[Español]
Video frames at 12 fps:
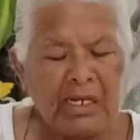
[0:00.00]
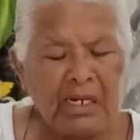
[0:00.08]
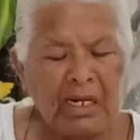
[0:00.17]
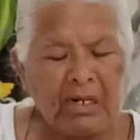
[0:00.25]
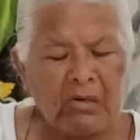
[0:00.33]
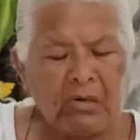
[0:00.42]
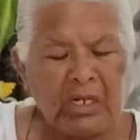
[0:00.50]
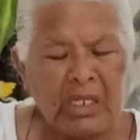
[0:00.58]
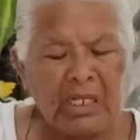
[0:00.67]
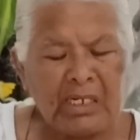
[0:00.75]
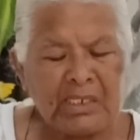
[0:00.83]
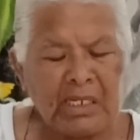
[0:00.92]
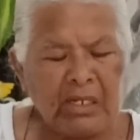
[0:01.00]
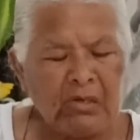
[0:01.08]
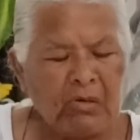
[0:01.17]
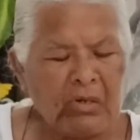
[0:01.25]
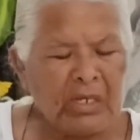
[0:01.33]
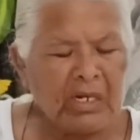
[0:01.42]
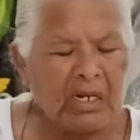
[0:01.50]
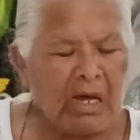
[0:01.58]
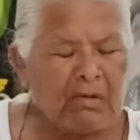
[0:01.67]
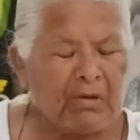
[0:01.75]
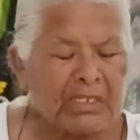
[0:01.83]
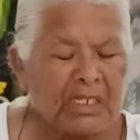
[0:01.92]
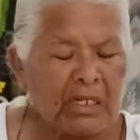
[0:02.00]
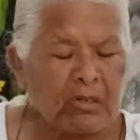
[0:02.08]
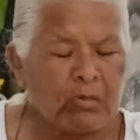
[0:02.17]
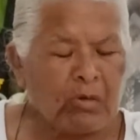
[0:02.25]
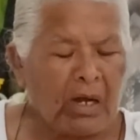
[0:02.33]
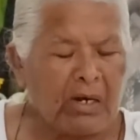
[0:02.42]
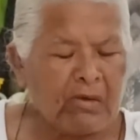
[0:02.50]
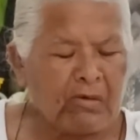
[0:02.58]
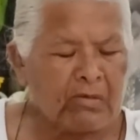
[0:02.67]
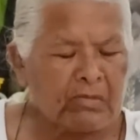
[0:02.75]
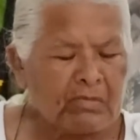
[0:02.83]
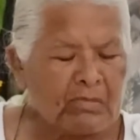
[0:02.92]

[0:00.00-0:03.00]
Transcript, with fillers: y la gloria del Señor llenaba el santuario.